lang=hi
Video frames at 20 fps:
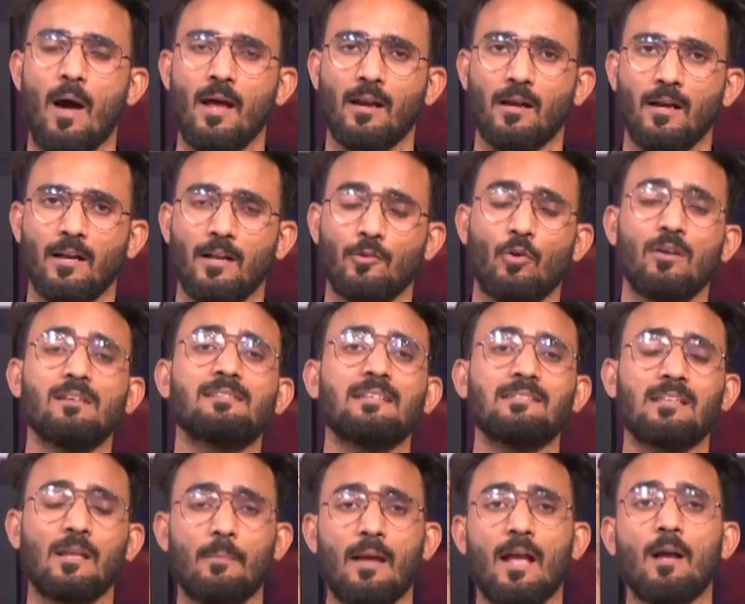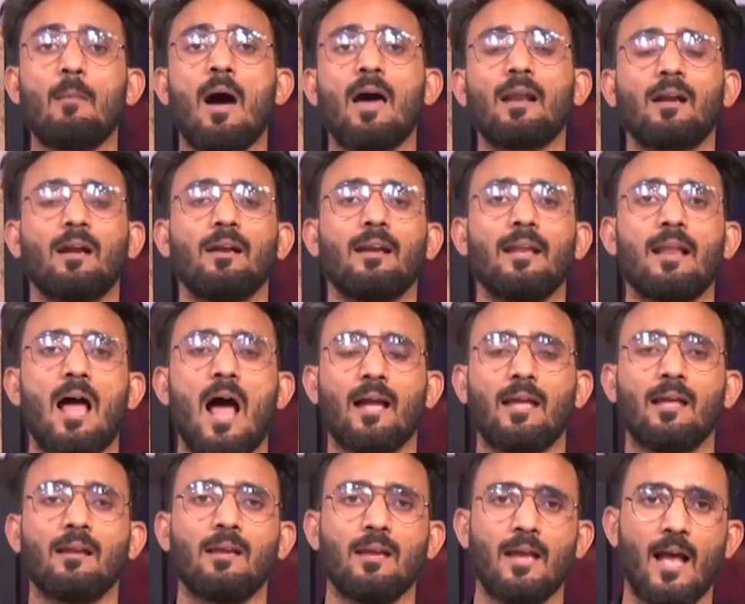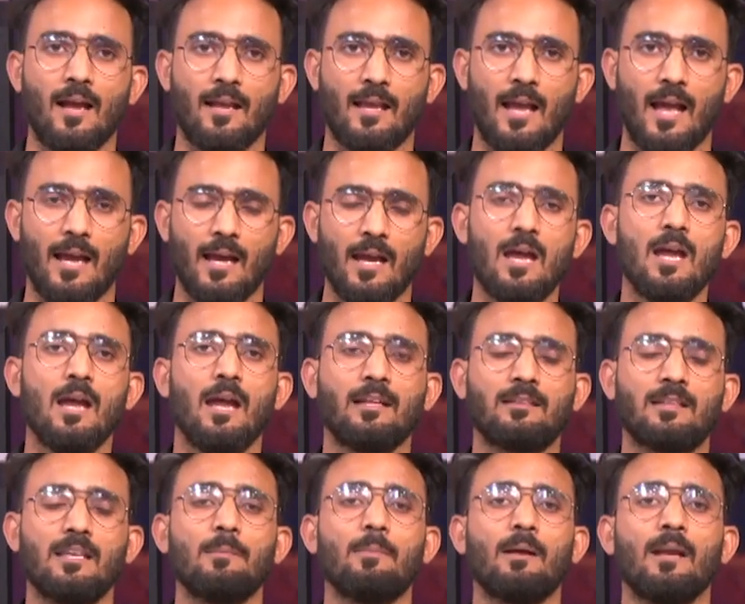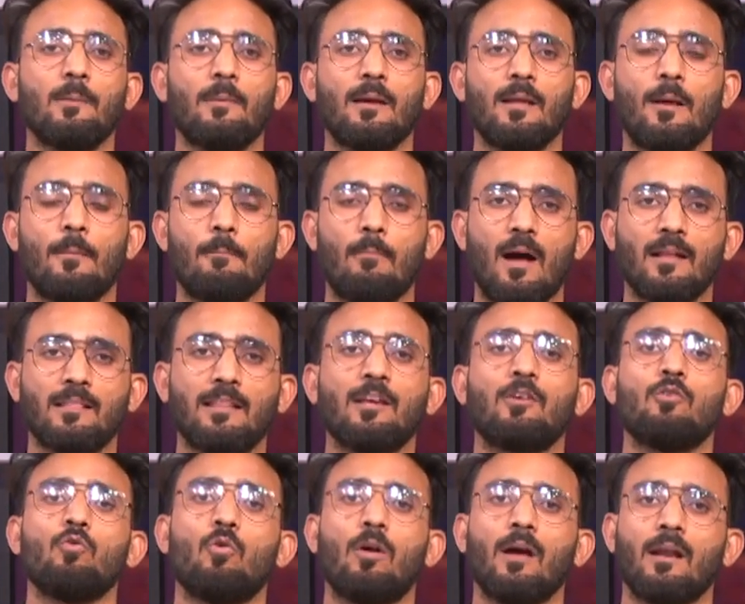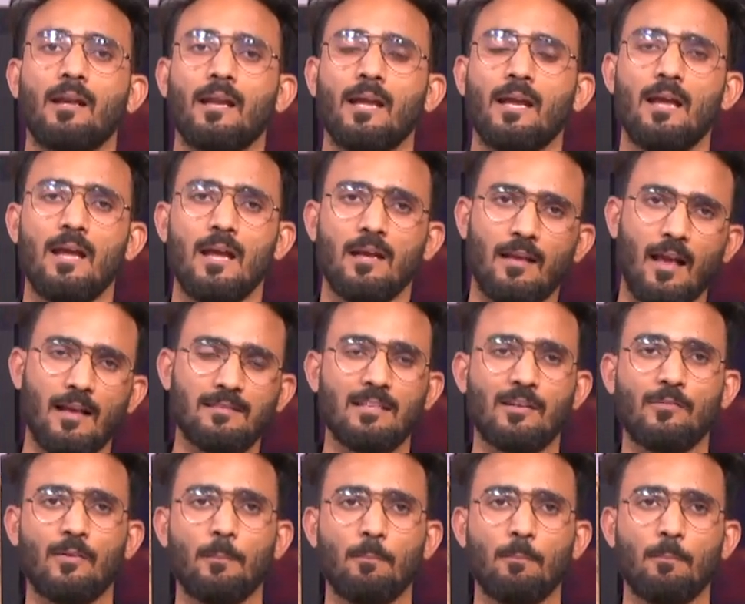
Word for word: मारकंडे तो इस सीजन मयंक मारकंडे ने आखिर किया क्या है इतनी बड़ी बड़ी हम बातें क्यों कर रहे हैं क्या सिर्फ